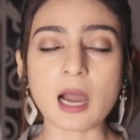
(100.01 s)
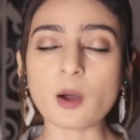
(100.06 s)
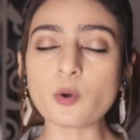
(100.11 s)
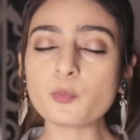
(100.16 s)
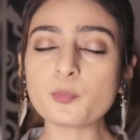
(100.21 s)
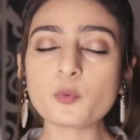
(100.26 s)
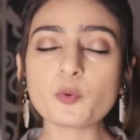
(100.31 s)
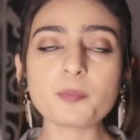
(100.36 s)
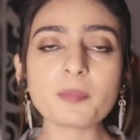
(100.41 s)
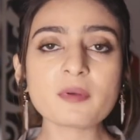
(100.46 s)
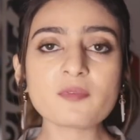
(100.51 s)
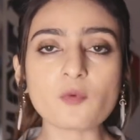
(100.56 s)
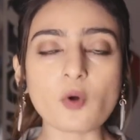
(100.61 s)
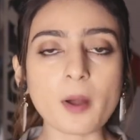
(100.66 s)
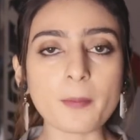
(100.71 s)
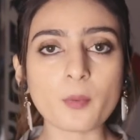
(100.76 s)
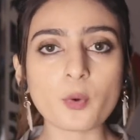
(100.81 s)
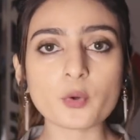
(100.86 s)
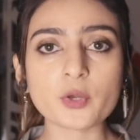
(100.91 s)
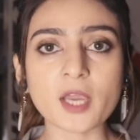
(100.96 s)
आउटपुट में वो
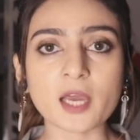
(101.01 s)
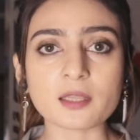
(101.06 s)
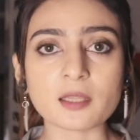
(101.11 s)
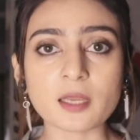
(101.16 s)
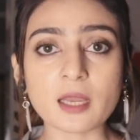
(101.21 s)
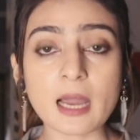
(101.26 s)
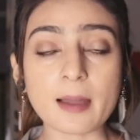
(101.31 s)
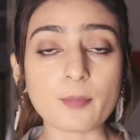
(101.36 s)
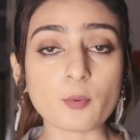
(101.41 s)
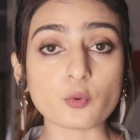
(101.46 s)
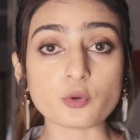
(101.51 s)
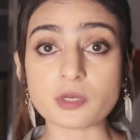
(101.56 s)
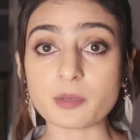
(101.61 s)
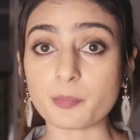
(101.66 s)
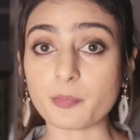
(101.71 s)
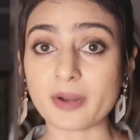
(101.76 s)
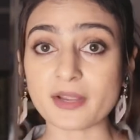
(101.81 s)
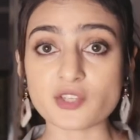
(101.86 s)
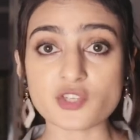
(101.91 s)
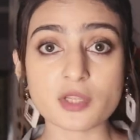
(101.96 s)
आपको क्या देगा आपको
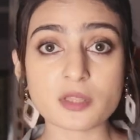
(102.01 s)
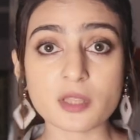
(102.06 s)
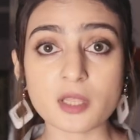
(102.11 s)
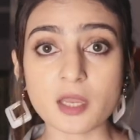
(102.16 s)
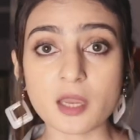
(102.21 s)
डिप्रेशन